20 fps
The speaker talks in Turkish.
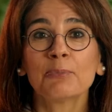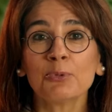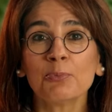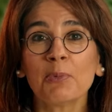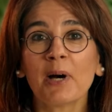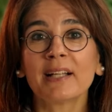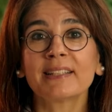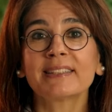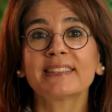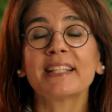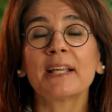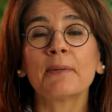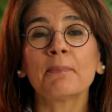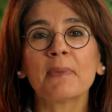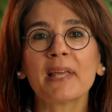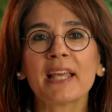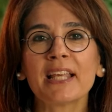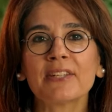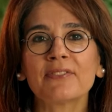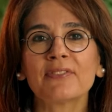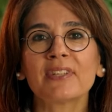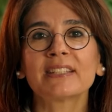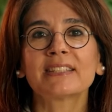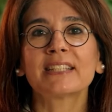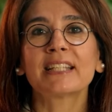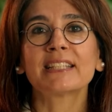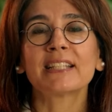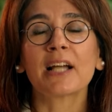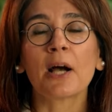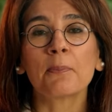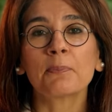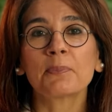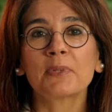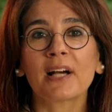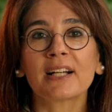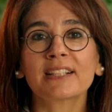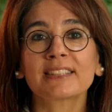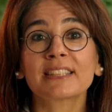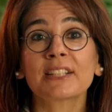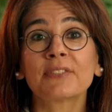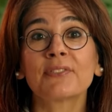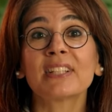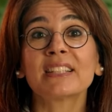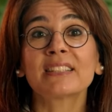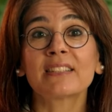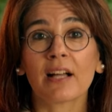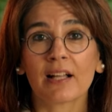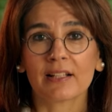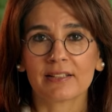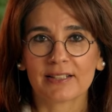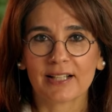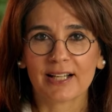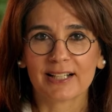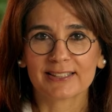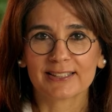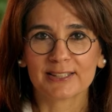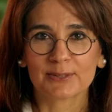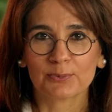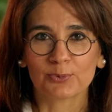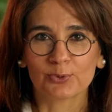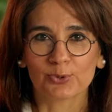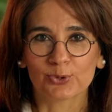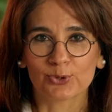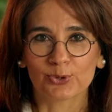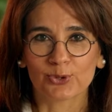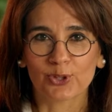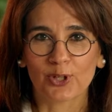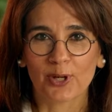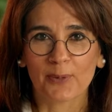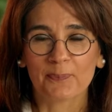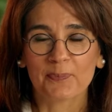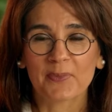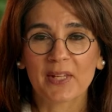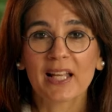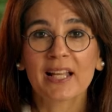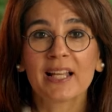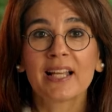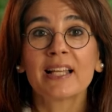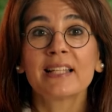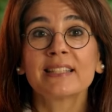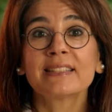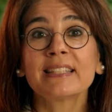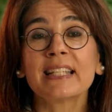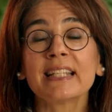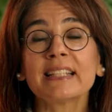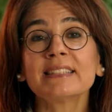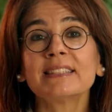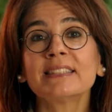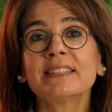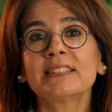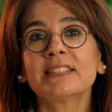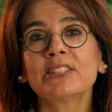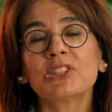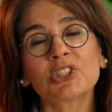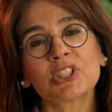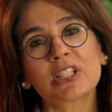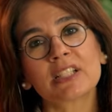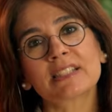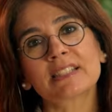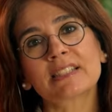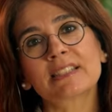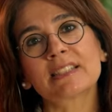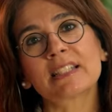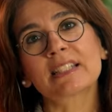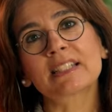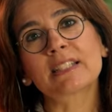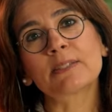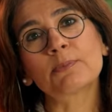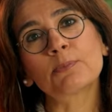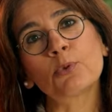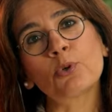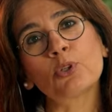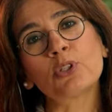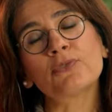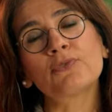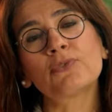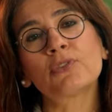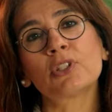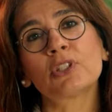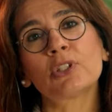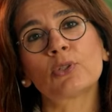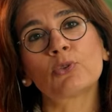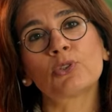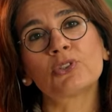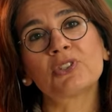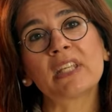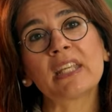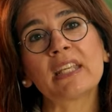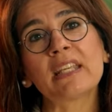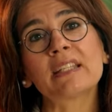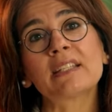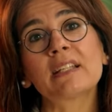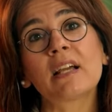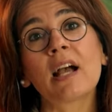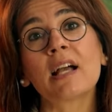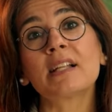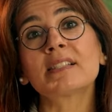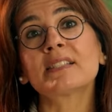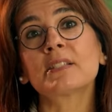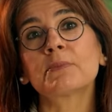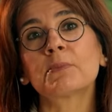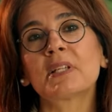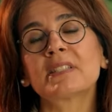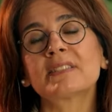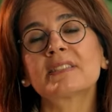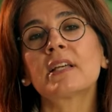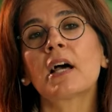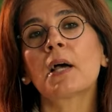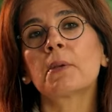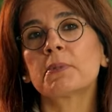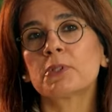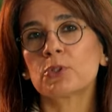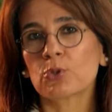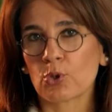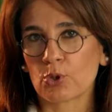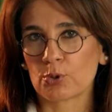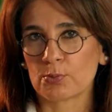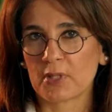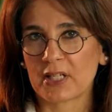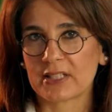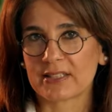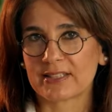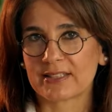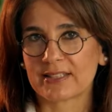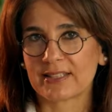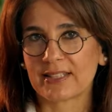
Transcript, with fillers: Bu madde meyvede, yaprakta ve dallarda bulunuyor. Zeytinin içerisindeki polifenol değeri her zaman sabit olmaz.